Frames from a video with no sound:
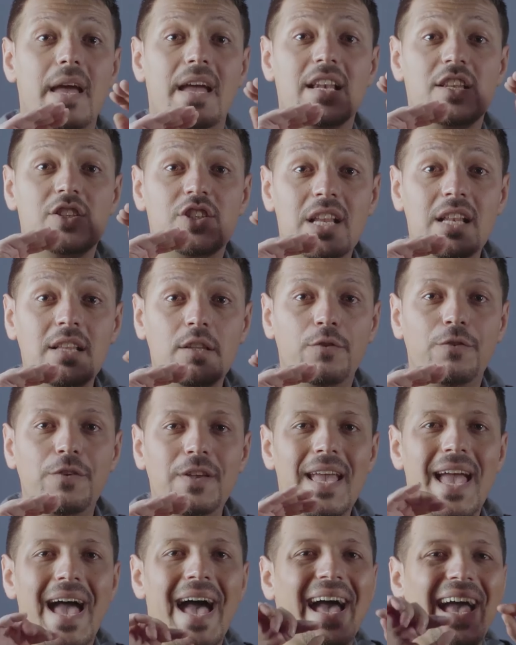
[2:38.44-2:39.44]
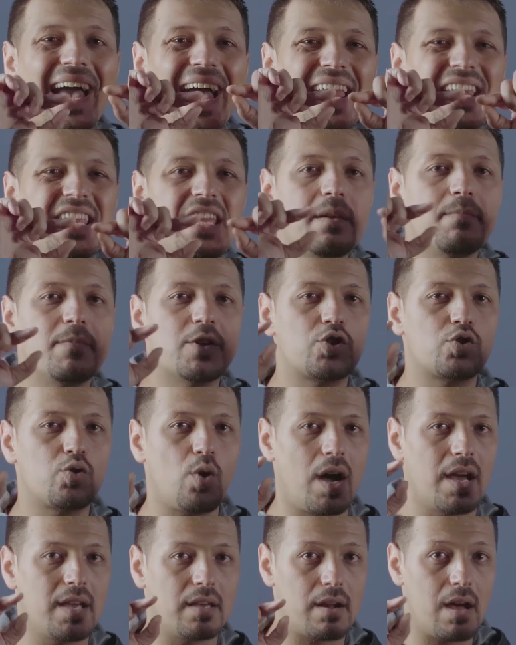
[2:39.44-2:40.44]
الجلد فيها غني
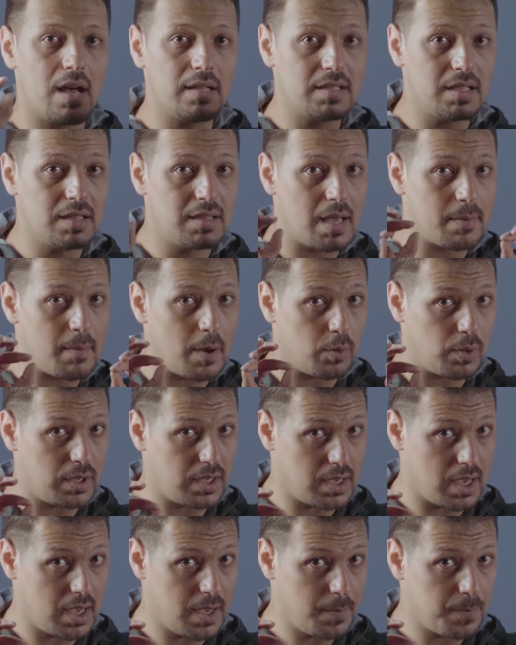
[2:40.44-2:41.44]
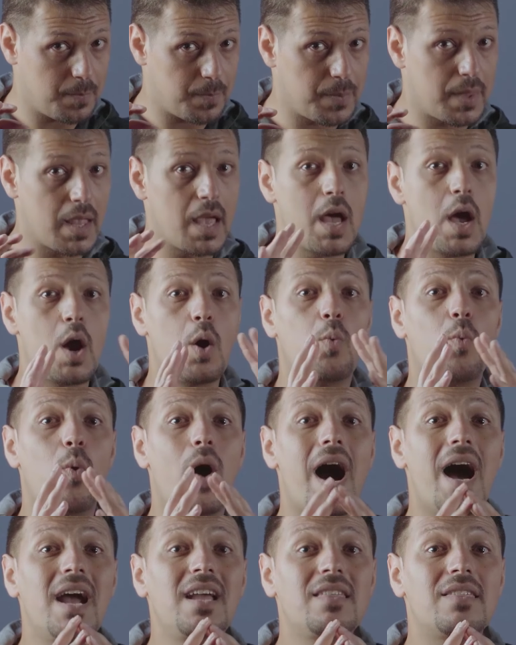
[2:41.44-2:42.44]
بالشعيرات الدمويه
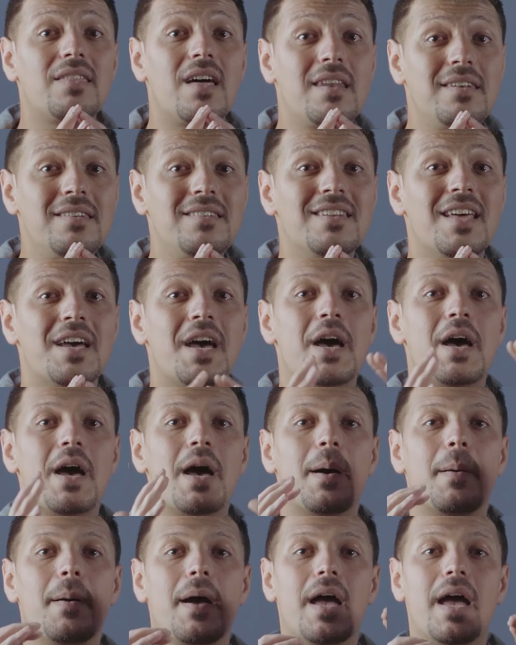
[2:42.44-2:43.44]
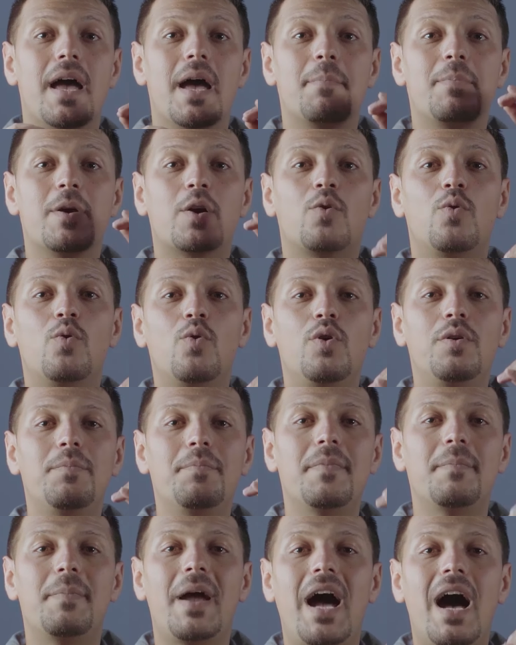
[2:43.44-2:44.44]
وايضا آه، بيكون
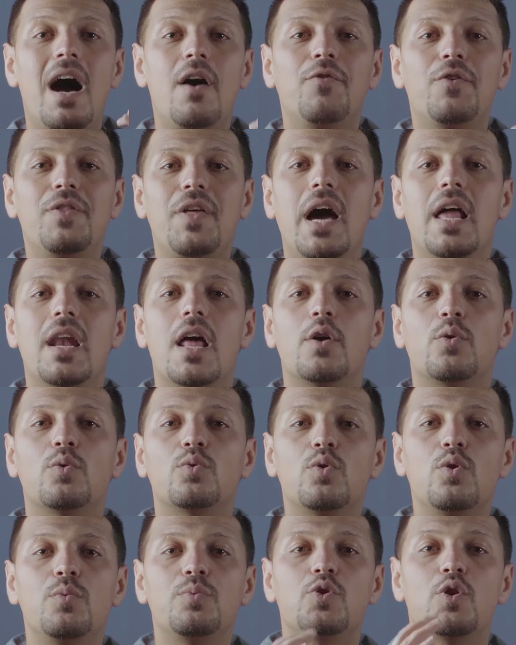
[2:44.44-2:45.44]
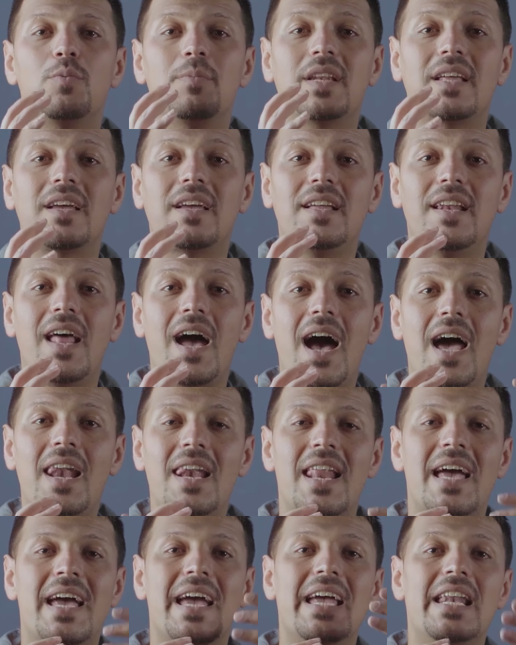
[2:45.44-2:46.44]
بحافظ على رطوبته من
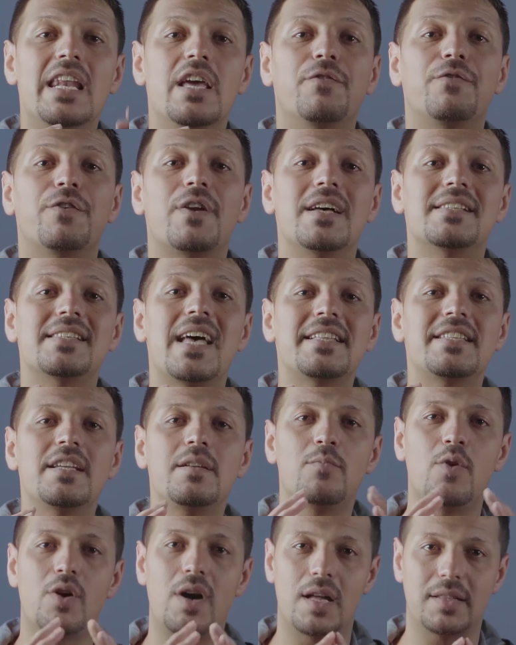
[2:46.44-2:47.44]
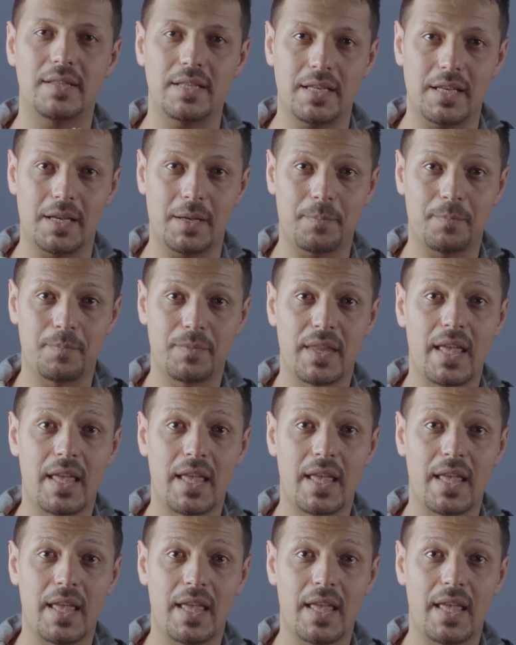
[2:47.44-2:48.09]
خلال الافرازات المخاطيه